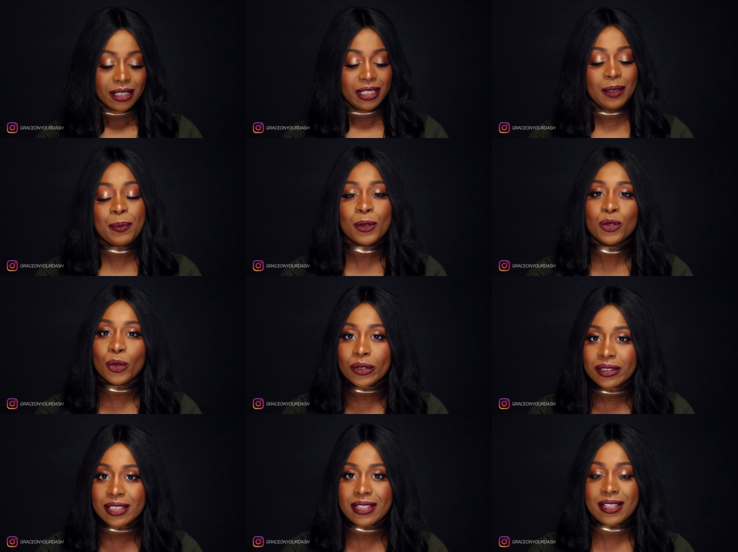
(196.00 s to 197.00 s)
i
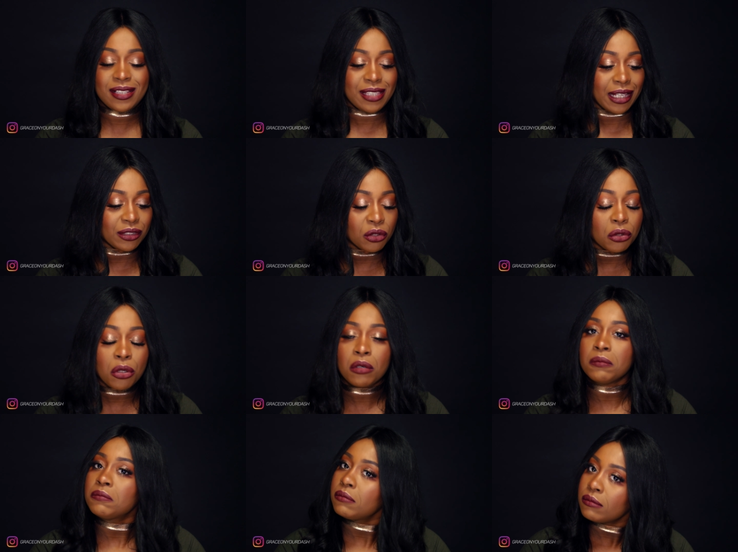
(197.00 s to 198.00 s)
prodotti si
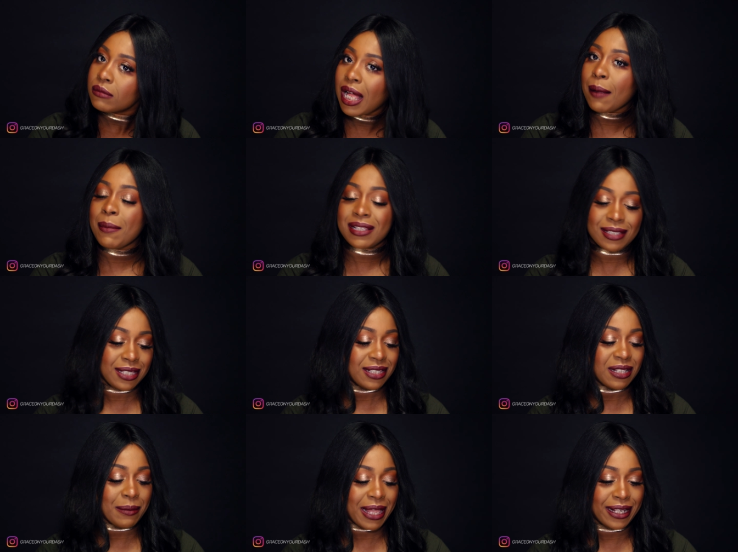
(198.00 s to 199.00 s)
stendono
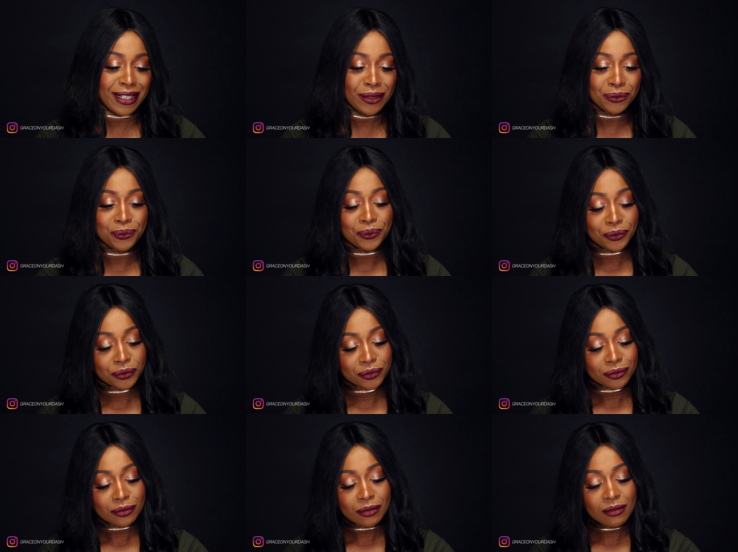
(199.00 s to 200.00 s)
abbastanza bene.
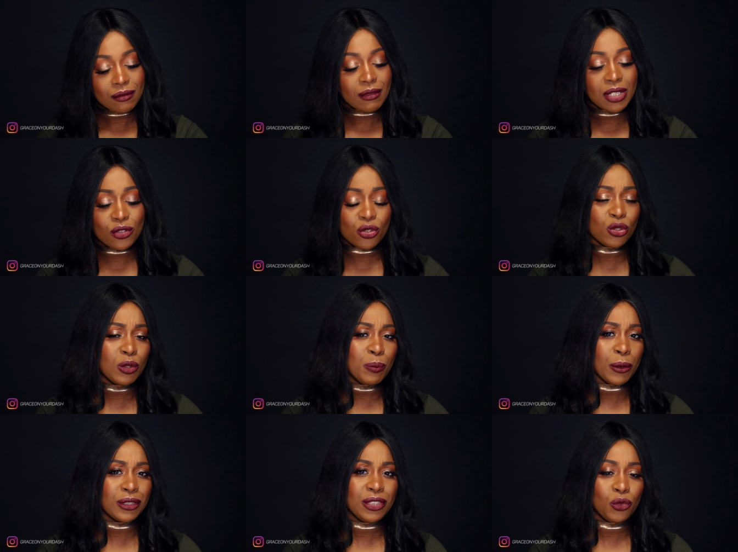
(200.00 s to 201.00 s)
Sono un
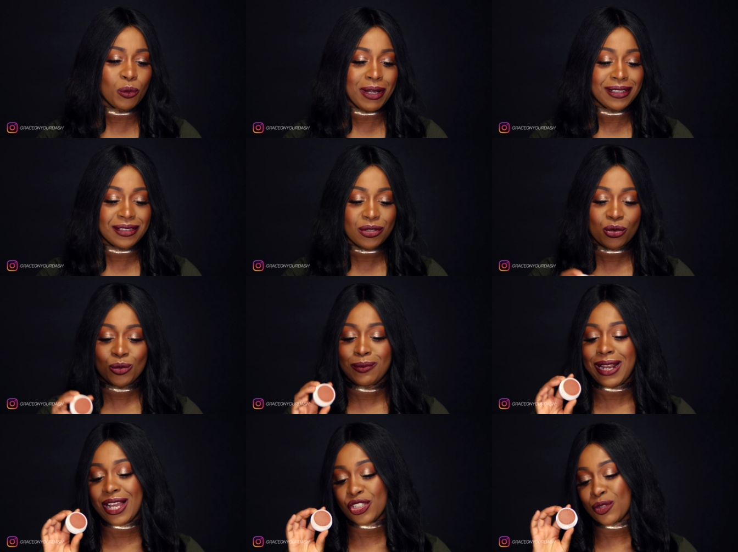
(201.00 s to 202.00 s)
po' titubante sul
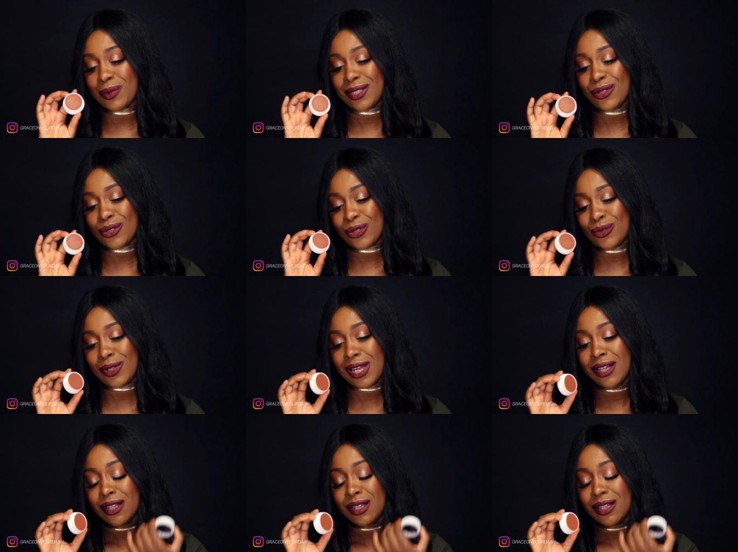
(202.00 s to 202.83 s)
blush perché io sono una